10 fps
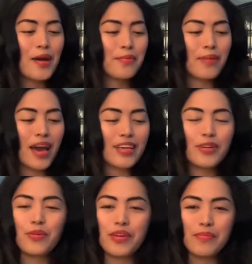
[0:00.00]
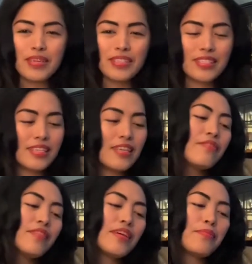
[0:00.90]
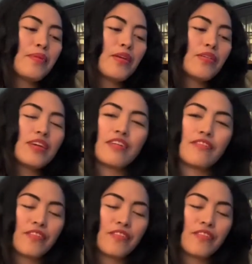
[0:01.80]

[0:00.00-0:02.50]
My Crewmates TV, Maria